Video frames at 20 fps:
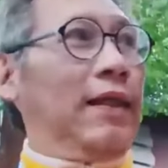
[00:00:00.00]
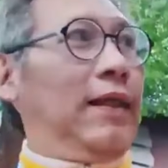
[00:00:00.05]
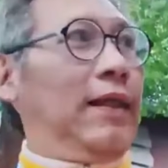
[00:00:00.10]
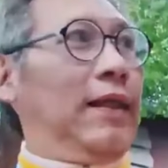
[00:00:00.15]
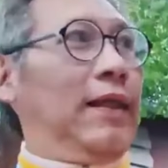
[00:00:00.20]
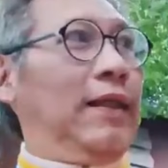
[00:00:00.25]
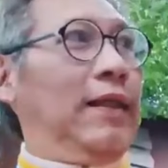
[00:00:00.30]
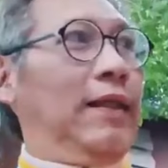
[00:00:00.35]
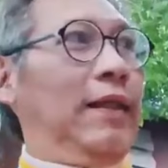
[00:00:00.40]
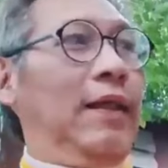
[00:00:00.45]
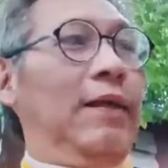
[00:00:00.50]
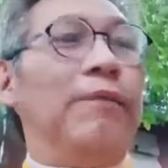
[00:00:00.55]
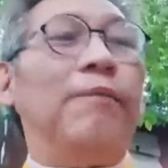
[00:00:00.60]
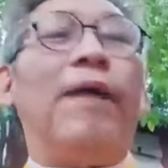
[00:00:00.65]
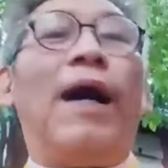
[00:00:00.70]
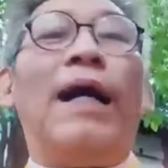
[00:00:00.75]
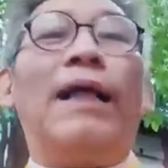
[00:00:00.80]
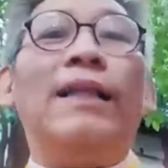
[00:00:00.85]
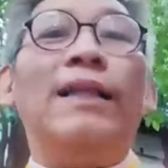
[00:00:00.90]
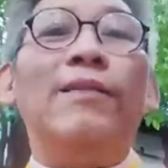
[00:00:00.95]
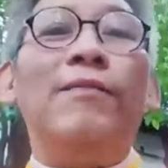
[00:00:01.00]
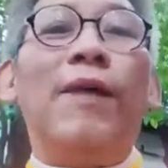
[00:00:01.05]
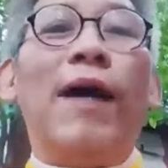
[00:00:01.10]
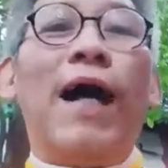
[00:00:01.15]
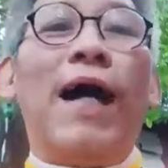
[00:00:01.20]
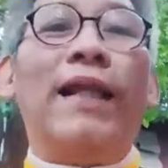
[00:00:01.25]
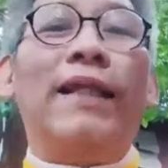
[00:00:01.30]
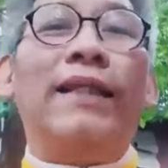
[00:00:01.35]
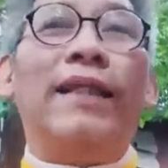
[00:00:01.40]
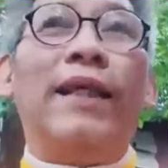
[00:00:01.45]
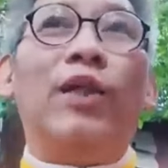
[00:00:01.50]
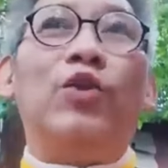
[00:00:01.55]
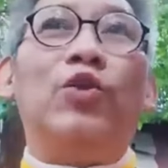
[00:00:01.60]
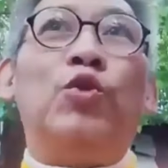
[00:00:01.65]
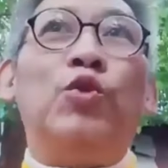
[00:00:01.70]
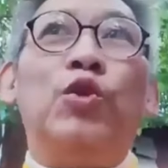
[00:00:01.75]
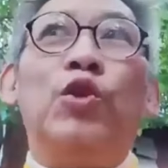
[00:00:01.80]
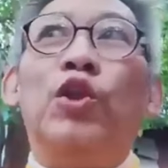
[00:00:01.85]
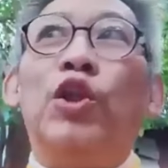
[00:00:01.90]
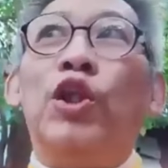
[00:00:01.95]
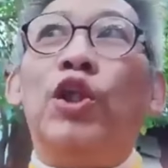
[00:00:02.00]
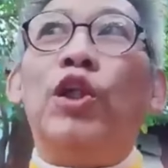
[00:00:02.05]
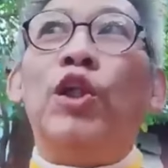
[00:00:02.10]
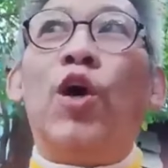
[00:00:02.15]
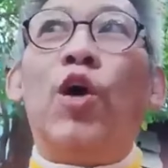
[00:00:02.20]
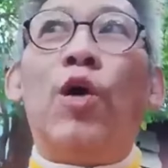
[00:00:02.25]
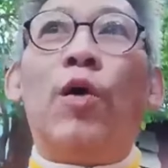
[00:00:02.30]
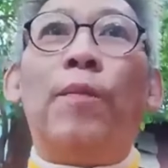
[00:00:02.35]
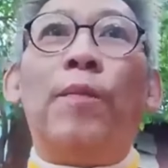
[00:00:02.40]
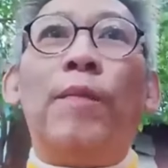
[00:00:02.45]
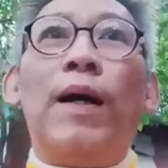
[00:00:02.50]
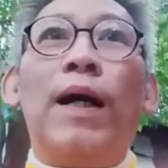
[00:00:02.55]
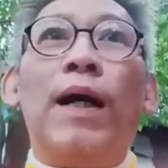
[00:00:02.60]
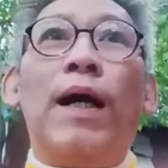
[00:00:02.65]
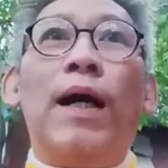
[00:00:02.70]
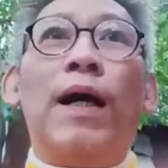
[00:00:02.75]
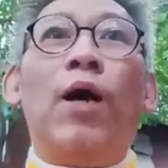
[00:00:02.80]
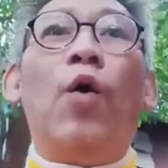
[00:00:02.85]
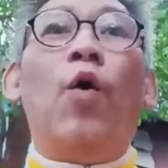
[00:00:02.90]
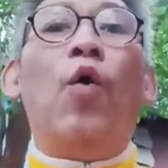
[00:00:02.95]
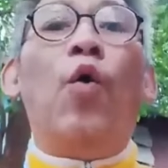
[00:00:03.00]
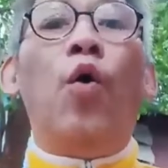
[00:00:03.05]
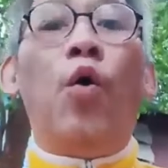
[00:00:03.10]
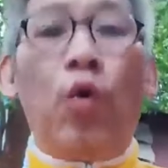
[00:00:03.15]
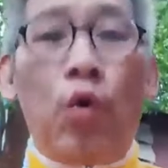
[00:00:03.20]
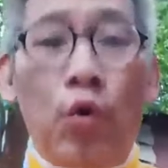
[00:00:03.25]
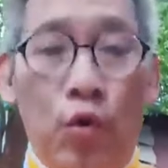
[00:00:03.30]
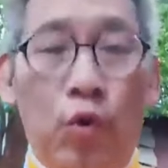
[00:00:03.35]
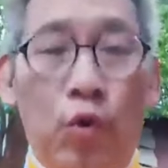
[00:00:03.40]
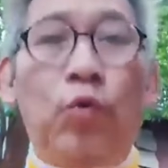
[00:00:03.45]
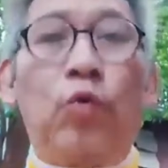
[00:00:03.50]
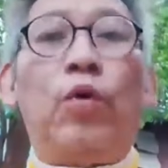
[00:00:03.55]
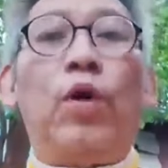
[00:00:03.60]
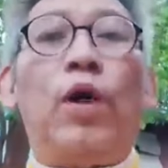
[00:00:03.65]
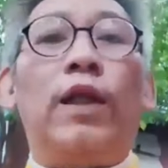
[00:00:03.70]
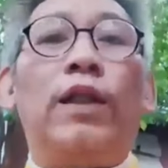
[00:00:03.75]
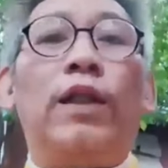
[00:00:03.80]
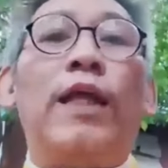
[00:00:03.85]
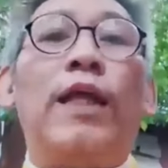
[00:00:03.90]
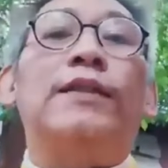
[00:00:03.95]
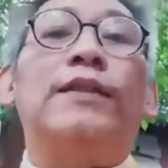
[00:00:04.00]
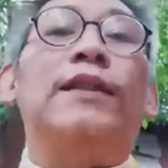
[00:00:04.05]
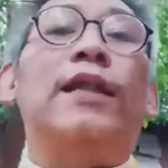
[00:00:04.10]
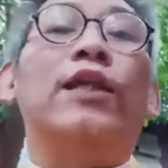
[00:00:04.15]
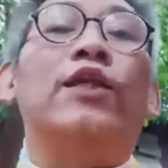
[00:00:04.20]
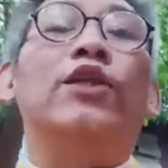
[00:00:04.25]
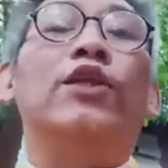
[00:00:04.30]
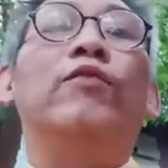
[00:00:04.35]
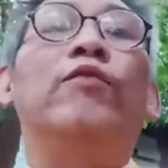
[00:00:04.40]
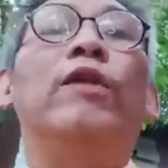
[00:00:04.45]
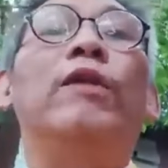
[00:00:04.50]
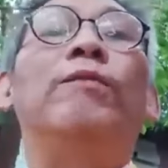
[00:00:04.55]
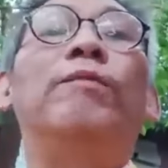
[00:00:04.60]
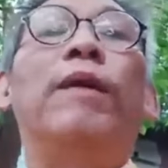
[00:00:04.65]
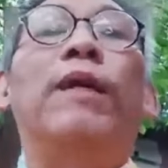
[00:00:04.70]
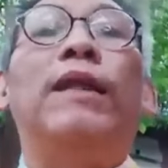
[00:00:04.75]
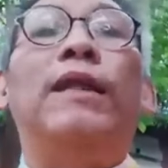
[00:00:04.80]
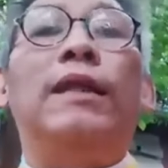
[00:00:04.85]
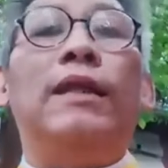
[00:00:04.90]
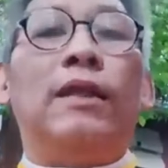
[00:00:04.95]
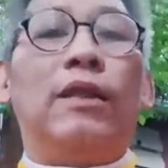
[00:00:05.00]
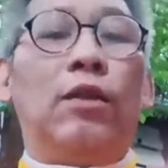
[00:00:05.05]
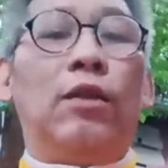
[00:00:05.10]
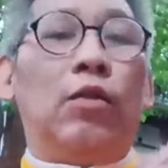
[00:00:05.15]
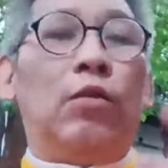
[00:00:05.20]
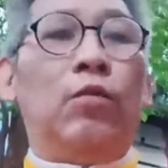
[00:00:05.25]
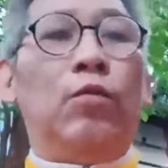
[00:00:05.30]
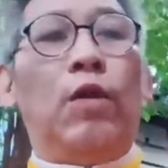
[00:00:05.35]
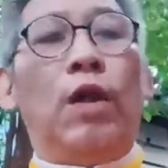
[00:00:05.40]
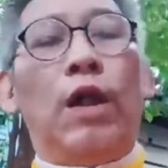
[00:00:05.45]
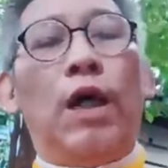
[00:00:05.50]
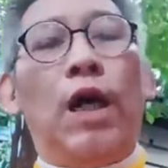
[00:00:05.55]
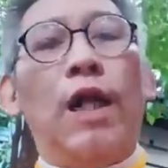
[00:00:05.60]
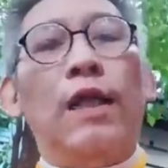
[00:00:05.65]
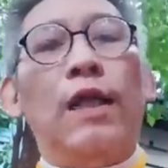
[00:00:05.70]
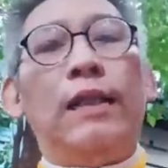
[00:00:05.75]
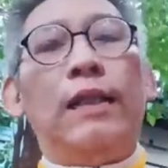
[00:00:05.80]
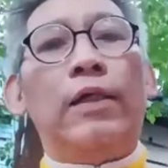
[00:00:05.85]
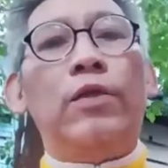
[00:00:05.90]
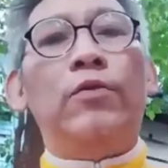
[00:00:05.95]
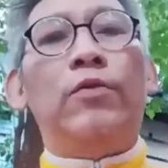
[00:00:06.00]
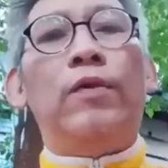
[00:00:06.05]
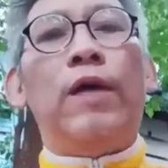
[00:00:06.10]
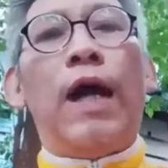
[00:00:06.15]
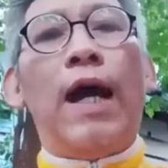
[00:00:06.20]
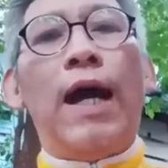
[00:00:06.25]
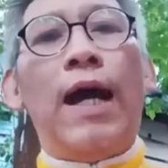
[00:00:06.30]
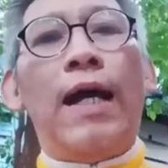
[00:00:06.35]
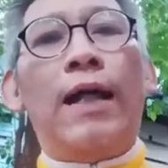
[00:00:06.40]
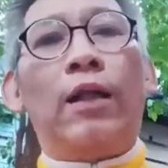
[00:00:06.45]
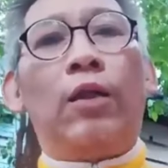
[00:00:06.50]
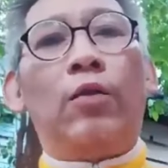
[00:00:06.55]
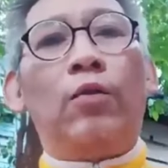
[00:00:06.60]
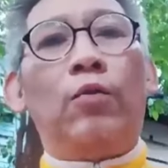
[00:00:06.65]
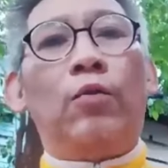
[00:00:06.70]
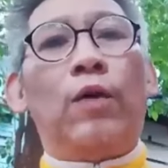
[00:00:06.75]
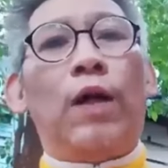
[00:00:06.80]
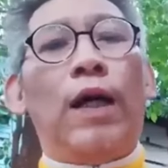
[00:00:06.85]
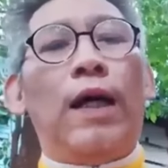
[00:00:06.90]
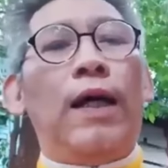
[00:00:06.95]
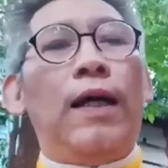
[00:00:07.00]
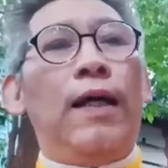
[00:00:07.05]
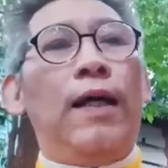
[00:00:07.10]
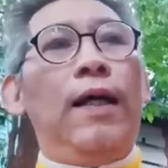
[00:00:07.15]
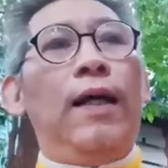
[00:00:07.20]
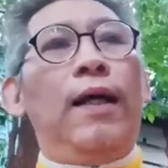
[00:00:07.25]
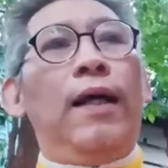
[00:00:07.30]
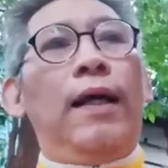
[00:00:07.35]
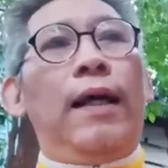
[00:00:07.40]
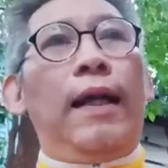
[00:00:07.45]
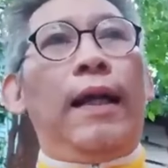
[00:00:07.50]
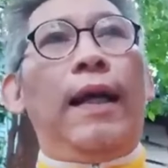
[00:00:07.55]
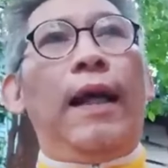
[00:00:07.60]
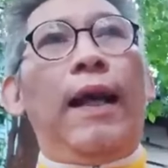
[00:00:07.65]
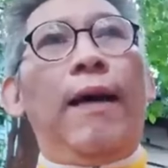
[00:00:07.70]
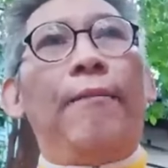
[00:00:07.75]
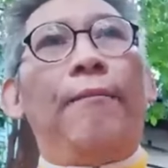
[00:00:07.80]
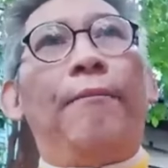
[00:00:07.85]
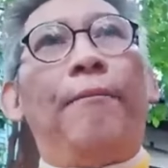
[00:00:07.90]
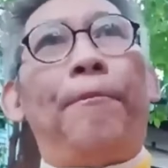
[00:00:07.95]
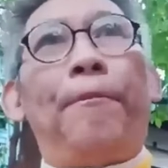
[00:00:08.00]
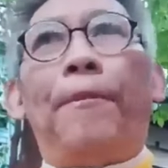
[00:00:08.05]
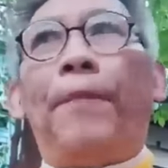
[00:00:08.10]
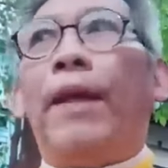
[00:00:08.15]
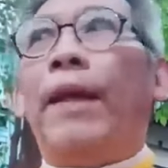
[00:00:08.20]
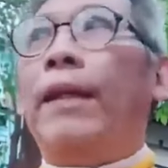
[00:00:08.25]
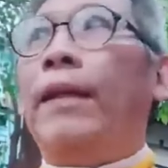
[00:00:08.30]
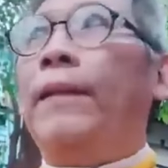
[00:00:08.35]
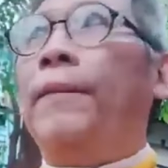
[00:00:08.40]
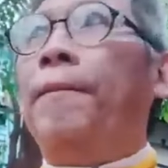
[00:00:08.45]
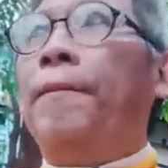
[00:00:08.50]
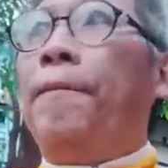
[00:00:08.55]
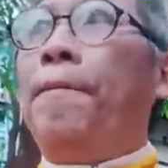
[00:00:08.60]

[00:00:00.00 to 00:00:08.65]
คือหมาที่บ้านเนี่ยชุดนี้ออกมาหกตัวแต่เสียชีวิตไปหนึ่งตัวก็เหลืออยู่ห้าตัวนะครับเป็น